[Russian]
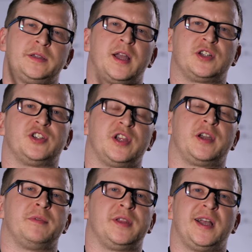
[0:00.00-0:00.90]
Также
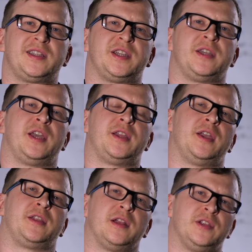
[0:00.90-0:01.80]
рекомендация, я
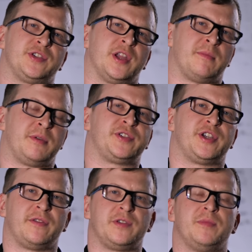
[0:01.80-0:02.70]
на это лично
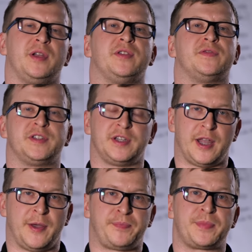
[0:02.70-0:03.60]
обращаю внимание
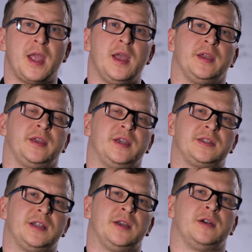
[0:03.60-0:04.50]
всегда.
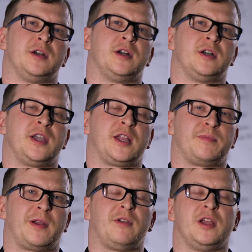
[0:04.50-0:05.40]
Если э, я
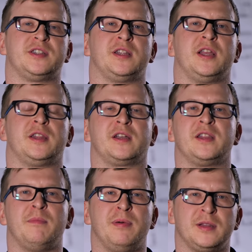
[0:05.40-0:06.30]
отправляю задаток
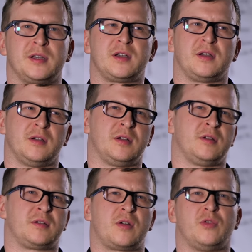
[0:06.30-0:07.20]
на банк
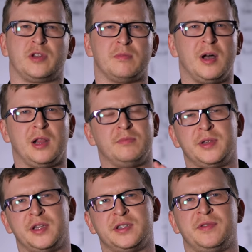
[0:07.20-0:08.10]
э, какой-то мало
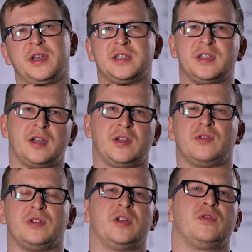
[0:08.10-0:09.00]
мне известный,
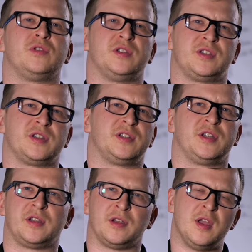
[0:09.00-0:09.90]
который находится
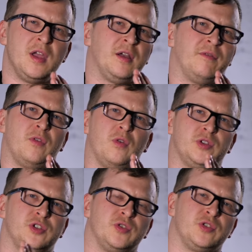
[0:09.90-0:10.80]
где-то в
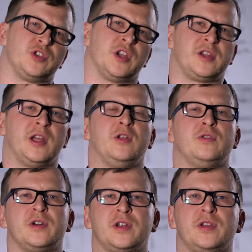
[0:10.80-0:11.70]
очень-очень
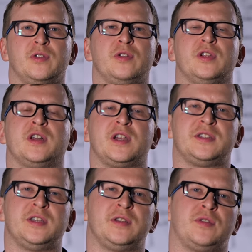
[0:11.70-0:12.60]
отдаленных регионах
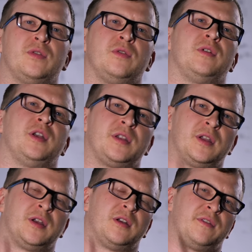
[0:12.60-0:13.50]
России, то
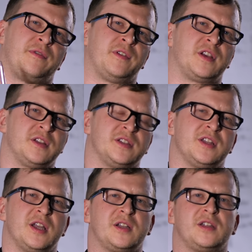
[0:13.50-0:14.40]
это э, верный
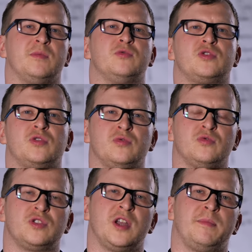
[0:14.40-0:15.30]
знак к тому, что
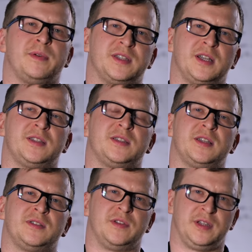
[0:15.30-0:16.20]
нужно опасаться
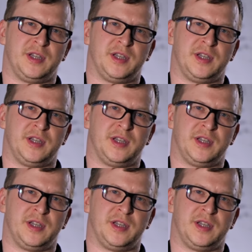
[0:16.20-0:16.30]
за свои